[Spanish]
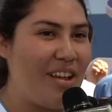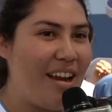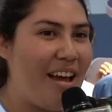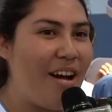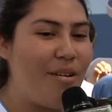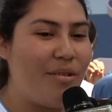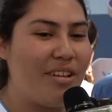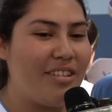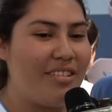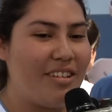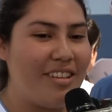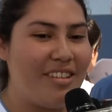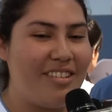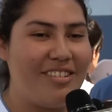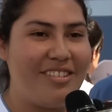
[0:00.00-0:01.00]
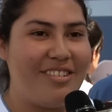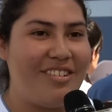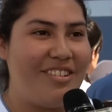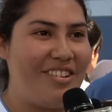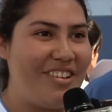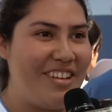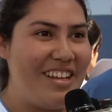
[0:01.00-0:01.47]
del agua y todo esto
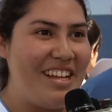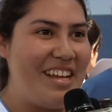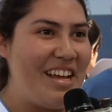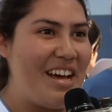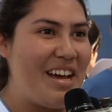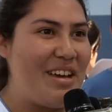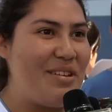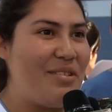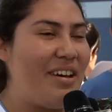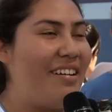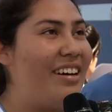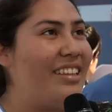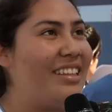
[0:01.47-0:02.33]
no ayuda